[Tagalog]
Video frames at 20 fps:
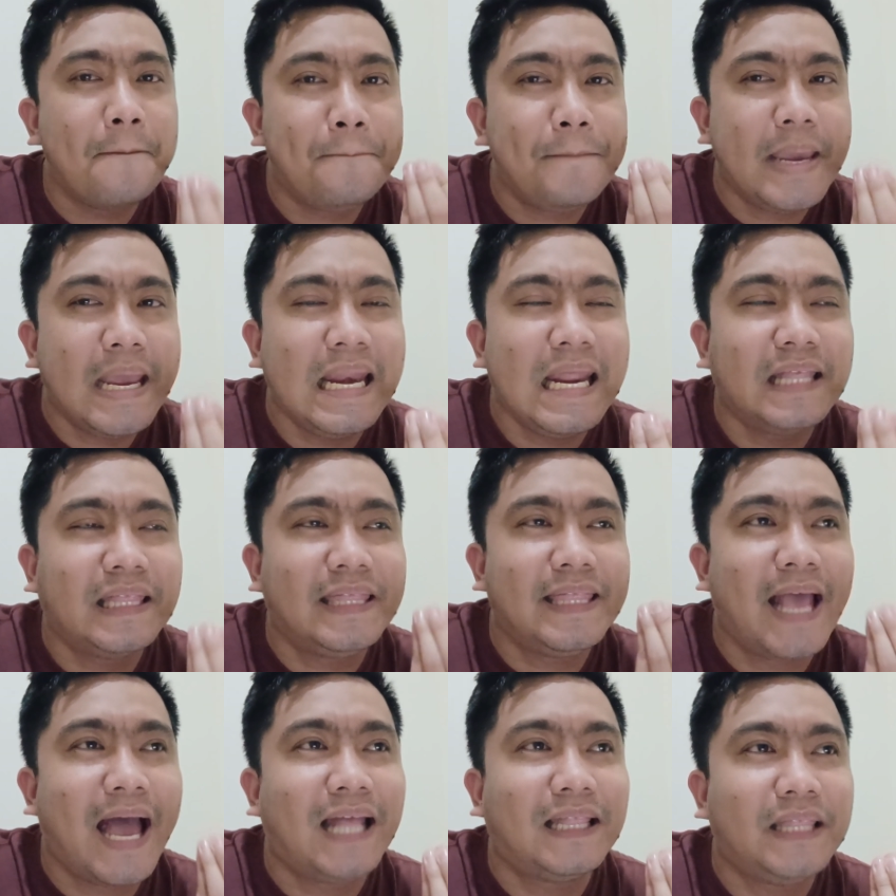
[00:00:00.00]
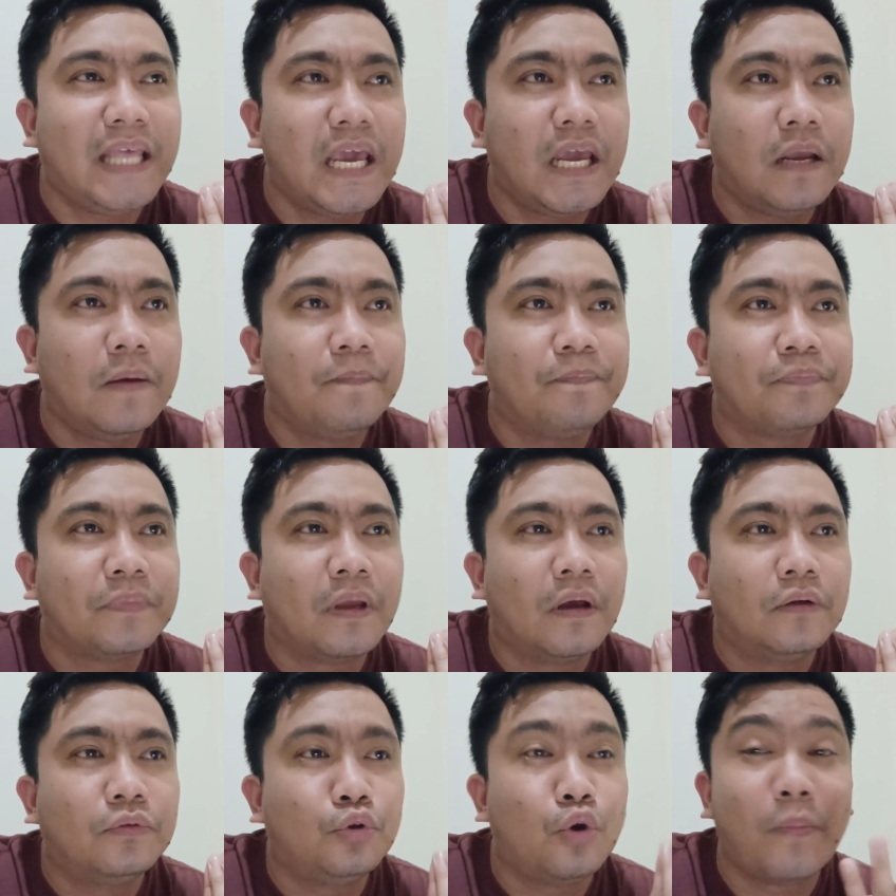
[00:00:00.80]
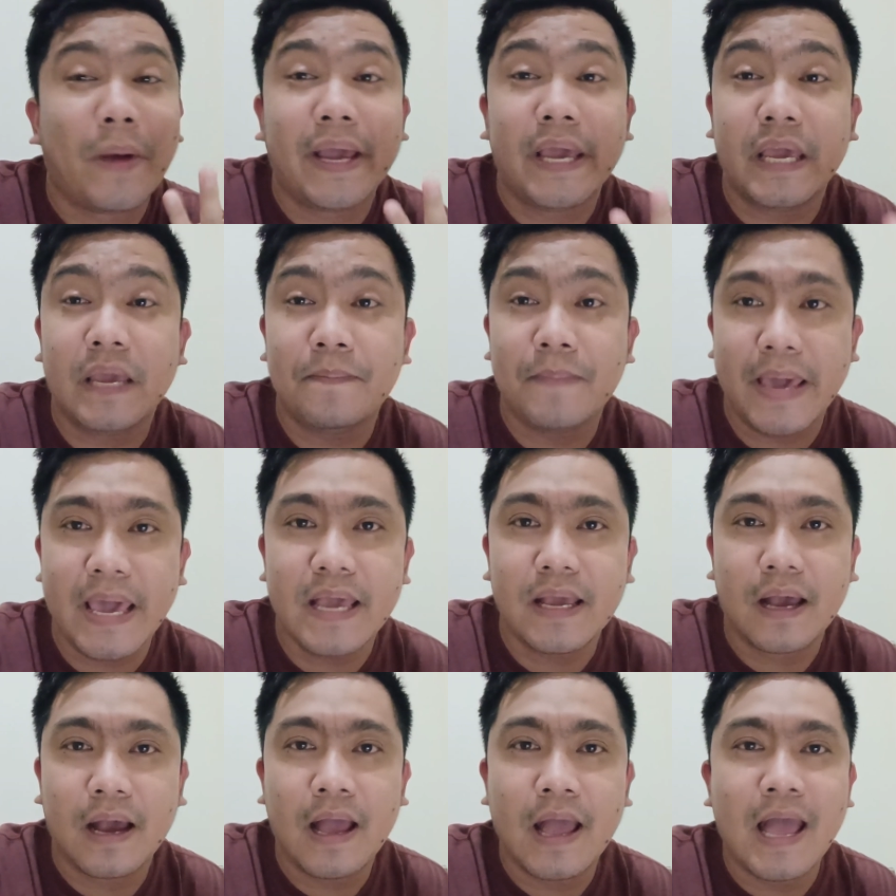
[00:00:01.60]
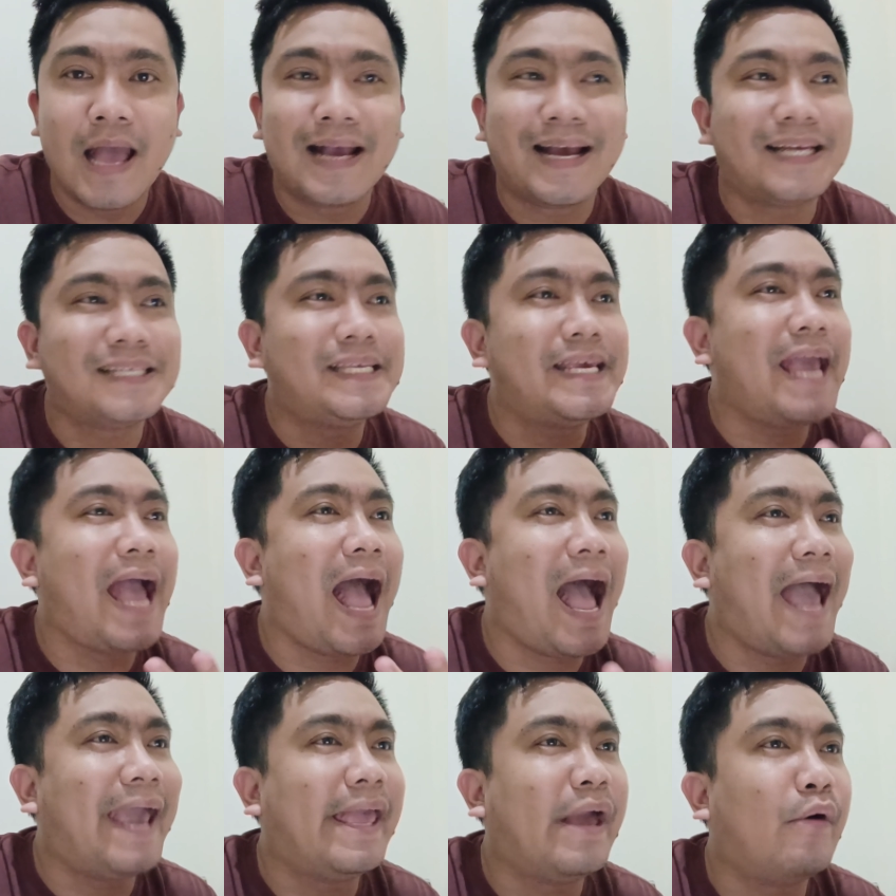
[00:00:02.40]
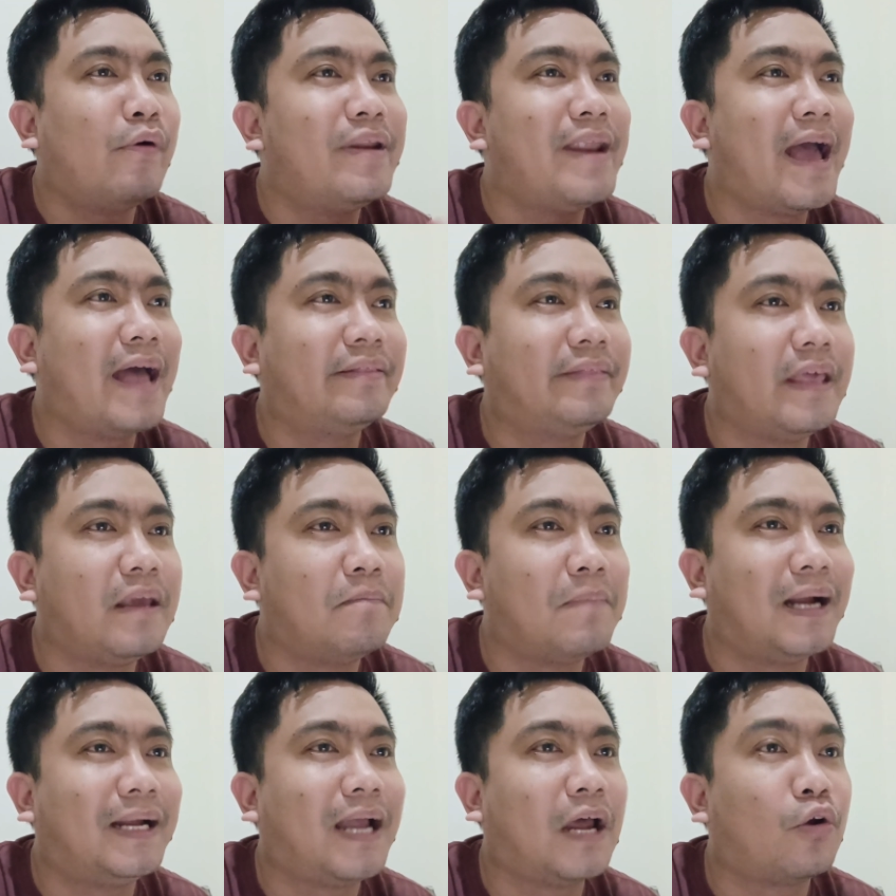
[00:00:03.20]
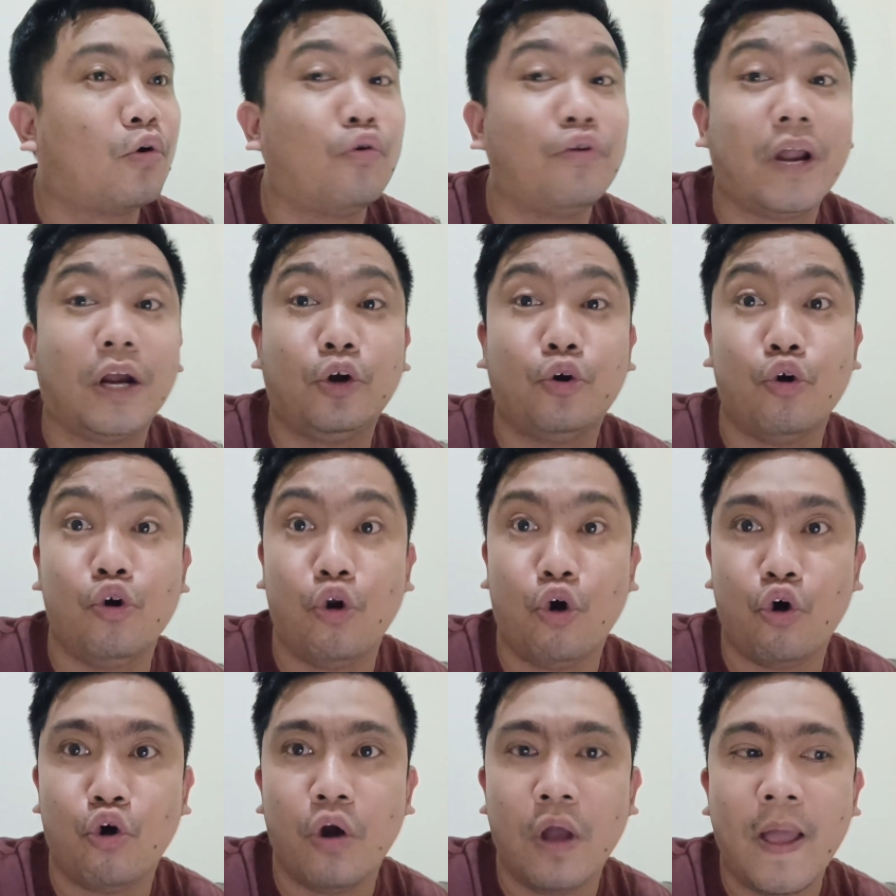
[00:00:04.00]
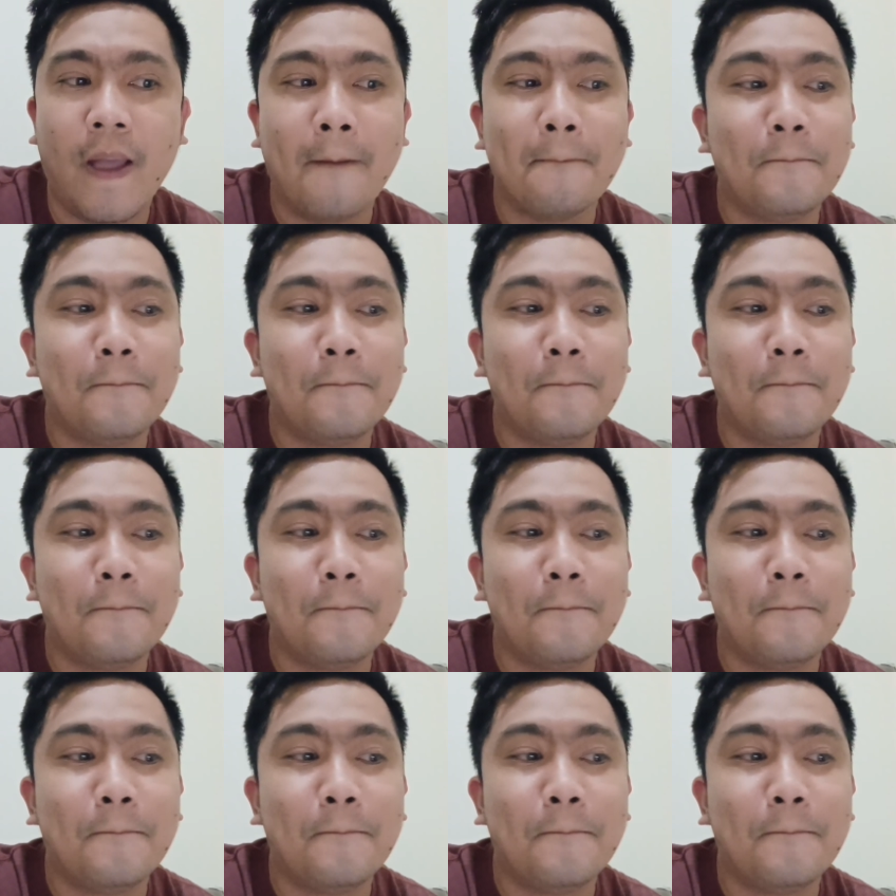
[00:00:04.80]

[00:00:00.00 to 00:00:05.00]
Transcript: pilit nating tumahimik kasi ayaw nating magkaroon ng gulo